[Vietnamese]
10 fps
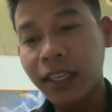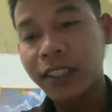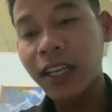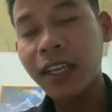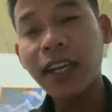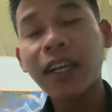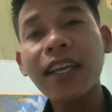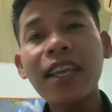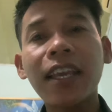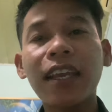thì
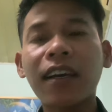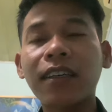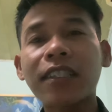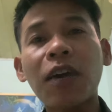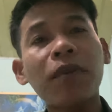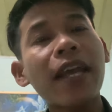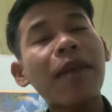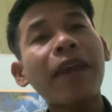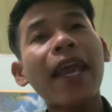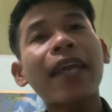cái gì xong cái
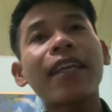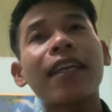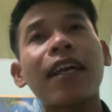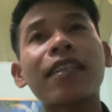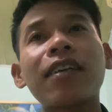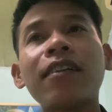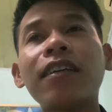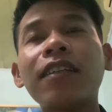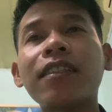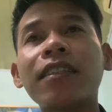em nghe gì
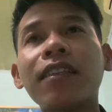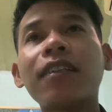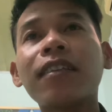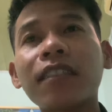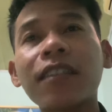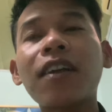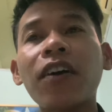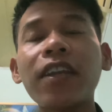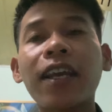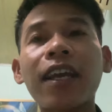sư sư
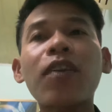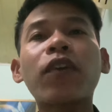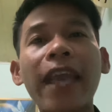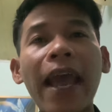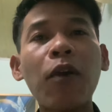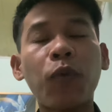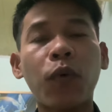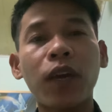nói về cái con dao